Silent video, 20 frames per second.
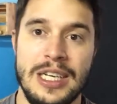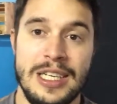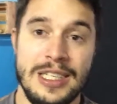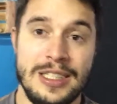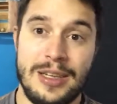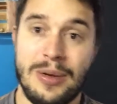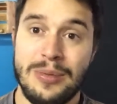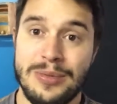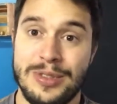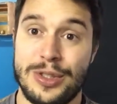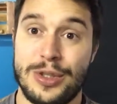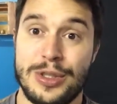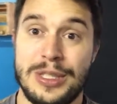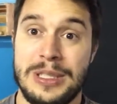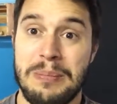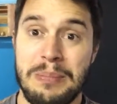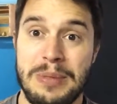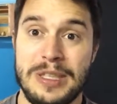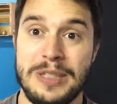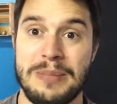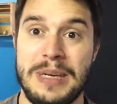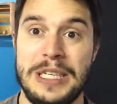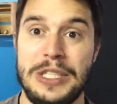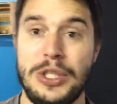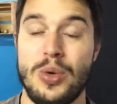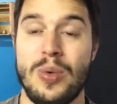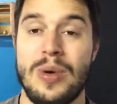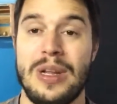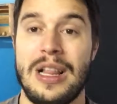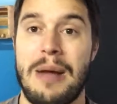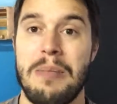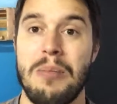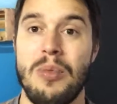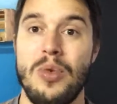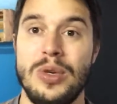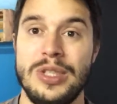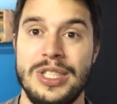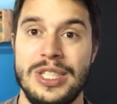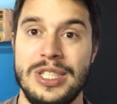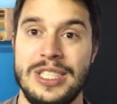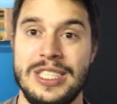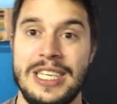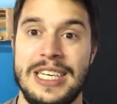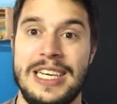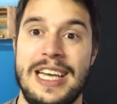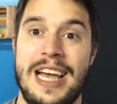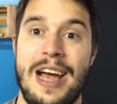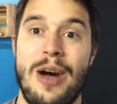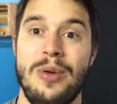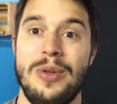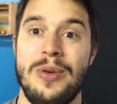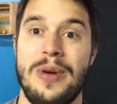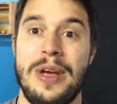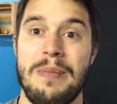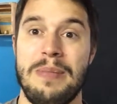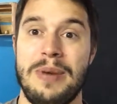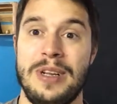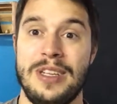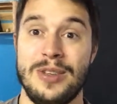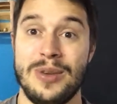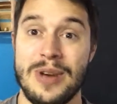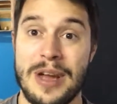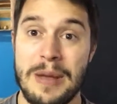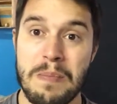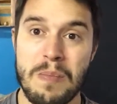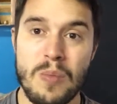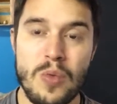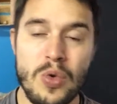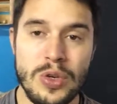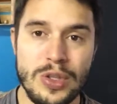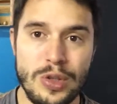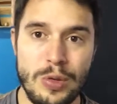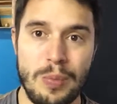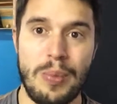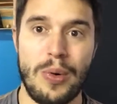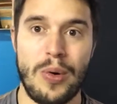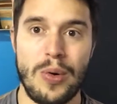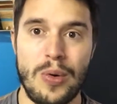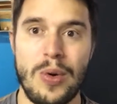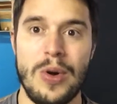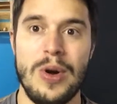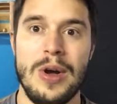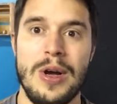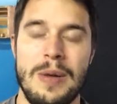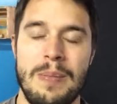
Então, simplesmente o glamour de dizer que é ou não é empreendedor é muito pouco